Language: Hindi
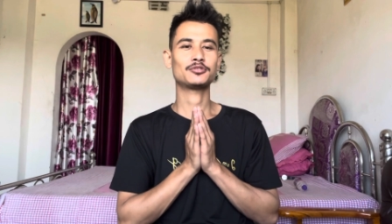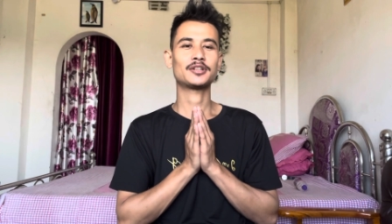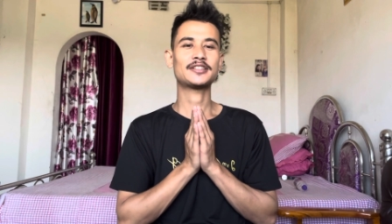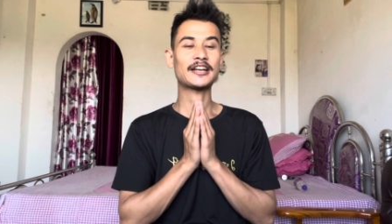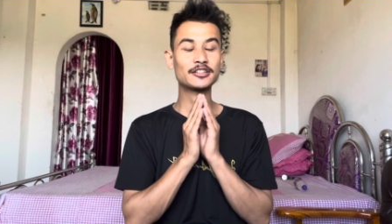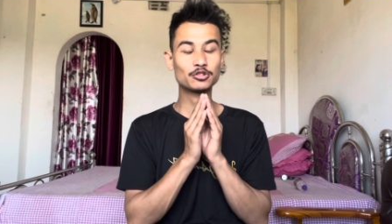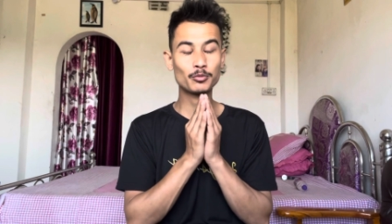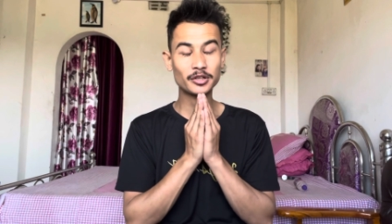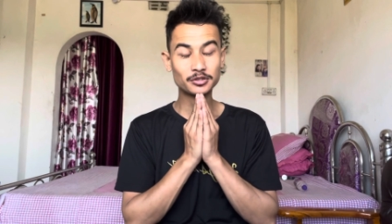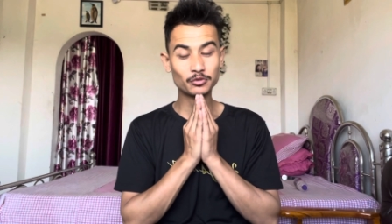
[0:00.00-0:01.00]
दूंगा थैंक यू सो
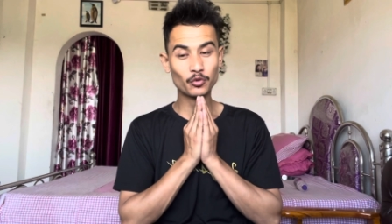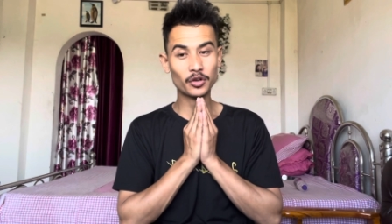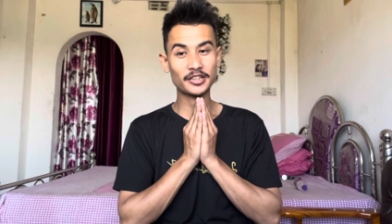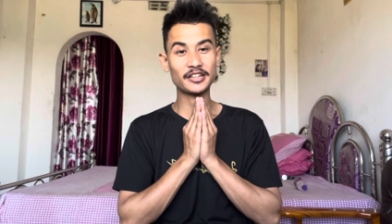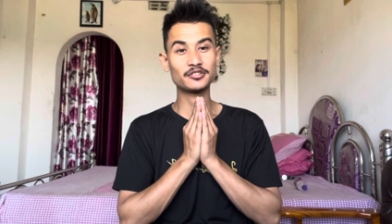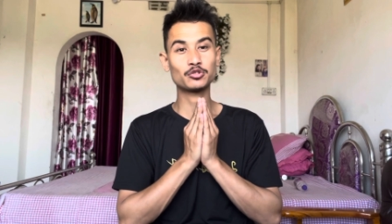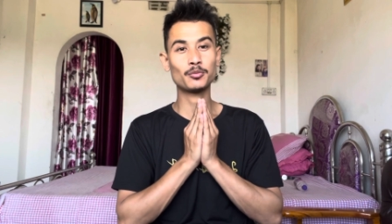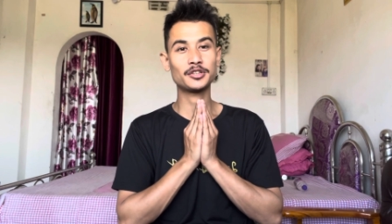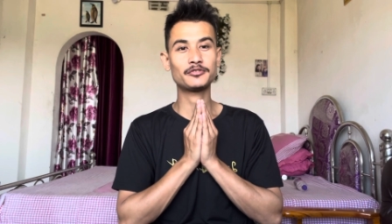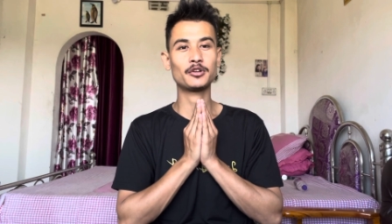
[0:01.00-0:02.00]
मच थैंक यू सो
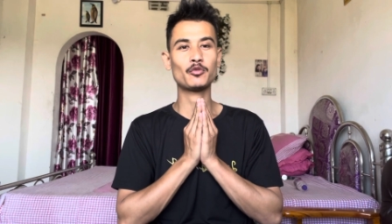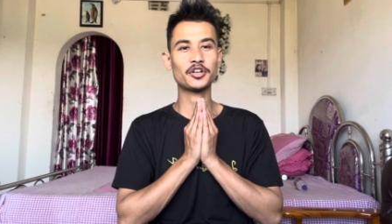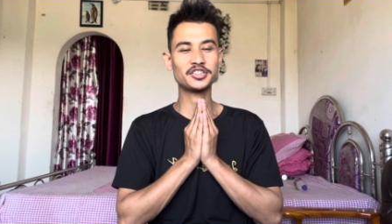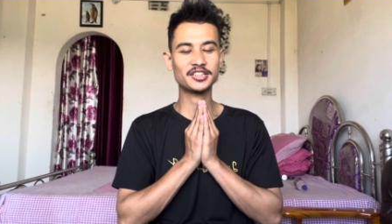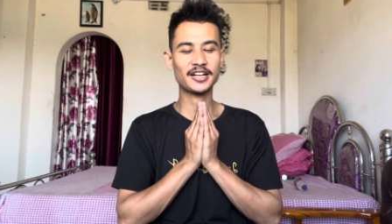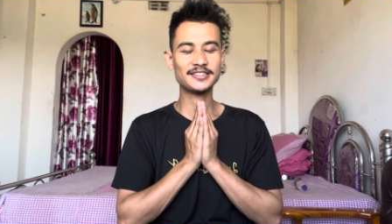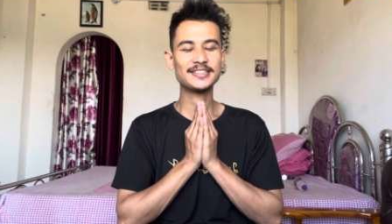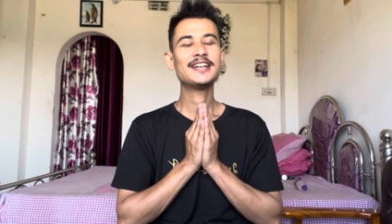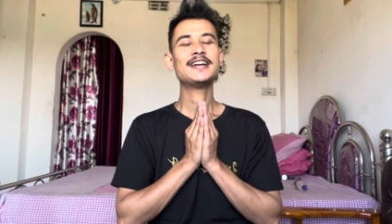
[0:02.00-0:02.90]
मच फॉर वॉचिंग गाइस